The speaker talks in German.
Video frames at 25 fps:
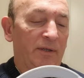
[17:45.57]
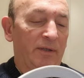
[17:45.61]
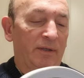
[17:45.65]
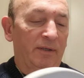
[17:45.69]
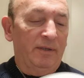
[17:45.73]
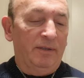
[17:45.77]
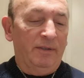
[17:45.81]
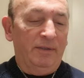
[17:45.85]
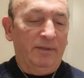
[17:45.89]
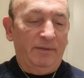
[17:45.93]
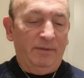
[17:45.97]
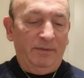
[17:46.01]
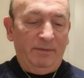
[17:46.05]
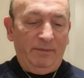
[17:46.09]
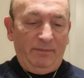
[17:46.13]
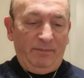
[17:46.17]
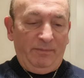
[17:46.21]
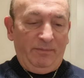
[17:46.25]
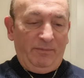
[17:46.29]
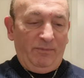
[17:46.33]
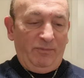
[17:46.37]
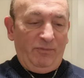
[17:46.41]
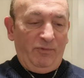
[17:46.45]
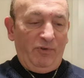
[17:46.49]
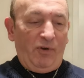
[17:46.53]
Äh,
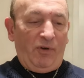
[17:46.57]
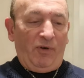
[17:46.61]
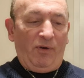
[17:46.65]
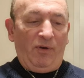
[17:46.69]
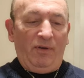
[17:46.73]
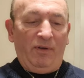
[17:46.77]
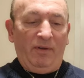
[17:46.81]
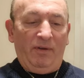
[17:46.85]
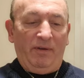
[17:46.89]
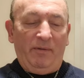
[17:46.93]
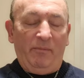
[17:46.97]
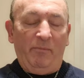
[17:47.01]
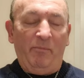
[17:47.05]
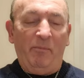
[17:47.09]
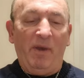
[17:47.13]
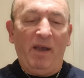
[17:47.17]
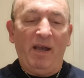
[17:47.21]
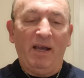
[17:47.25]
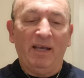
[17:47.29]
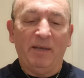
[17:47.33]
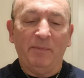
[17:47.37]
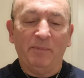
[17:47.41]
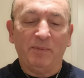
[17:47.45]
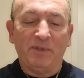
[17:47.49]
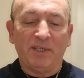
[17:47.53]
ja,
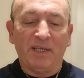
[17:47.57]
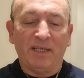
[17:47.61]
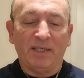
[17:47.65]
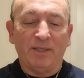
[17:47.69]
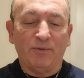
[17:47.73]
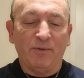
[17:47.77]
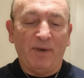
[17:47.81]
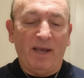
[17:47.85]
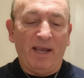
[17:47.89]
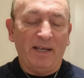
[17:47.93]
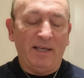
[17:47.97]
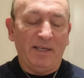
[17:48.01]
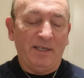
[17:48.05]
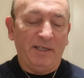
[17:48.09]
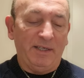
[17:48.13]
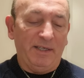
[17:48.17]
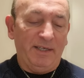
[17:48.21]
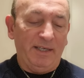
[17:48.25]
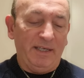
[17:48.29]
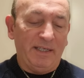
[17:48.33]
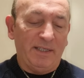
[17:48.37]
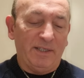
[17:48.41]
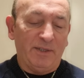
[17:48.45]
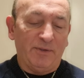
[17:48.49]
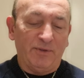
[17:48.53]
mehr gibt es dazu eigentlich
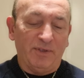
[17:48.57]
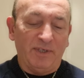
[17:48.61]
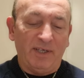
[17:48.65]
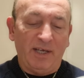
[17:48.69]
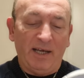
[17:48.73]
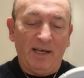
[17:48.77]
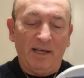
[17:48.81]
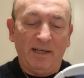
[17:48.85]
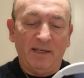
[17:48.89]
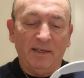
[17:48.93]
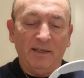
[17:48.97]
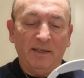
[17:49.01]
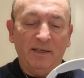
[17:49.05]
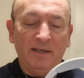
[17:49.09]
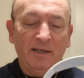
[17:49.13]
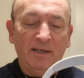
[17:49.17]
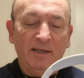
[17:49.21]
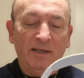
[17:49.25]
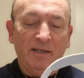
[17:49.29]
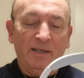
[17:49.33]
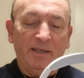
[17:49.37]
nichts zu sagen.